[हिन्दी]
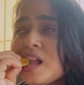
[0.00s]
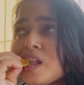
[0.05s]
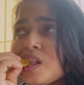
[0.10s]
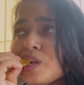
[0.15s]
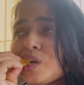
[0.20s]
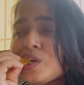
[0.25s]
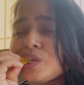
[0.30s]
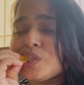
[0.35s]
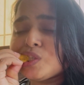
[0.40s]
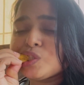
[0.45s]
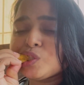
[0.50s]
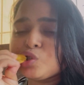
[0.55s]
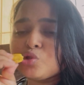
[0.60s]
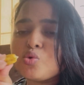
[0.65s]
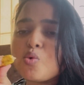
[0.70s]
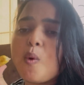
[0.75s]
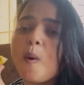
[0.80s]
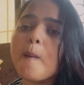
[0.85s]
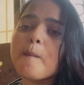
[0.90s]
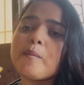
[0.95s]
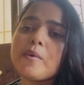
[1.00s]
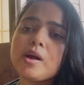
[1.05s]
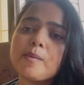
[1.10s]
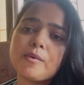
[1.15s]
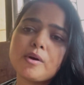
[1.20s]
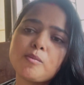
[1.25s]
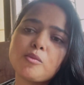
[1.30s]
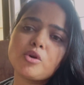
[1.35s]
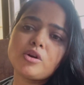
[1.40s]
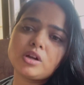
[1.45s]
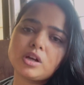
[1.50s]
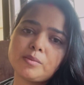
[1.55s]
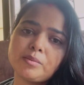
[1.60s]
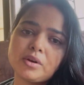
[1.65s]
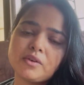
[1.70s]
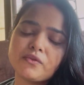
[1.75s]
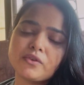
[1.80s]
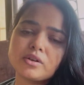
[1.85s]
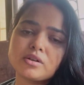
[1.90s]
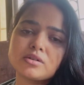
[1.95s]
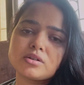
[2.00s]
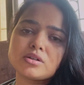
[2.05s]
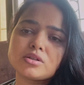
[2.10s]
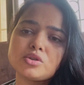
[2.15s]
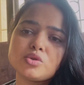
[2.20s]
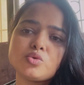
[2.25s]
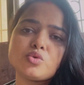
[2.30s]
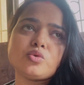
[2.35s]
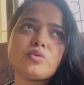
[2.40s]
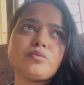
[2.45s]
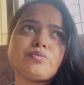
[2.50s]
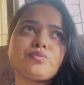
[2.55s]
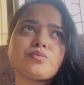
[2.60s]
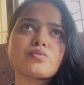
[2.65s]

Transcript: तो मैं अपना मॉर्निंग का ब्रेकफास्ट करती हूँ